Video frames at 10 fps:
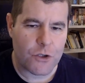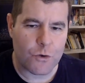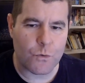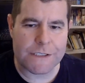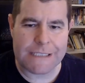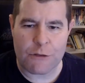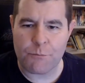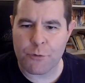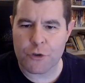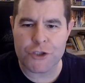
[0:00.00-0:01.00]
Tu, sta, tu
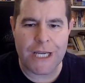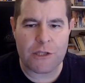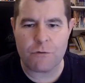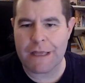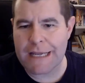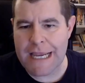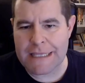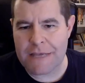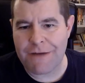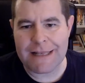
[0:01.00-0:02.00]
progetti una
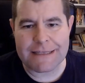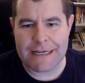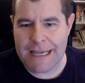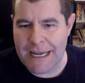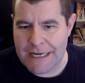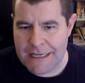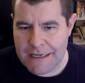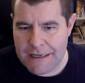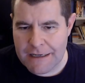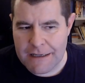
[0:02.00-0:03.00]
rete, fai il
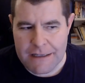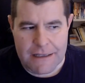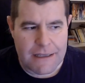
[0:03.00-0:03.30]
training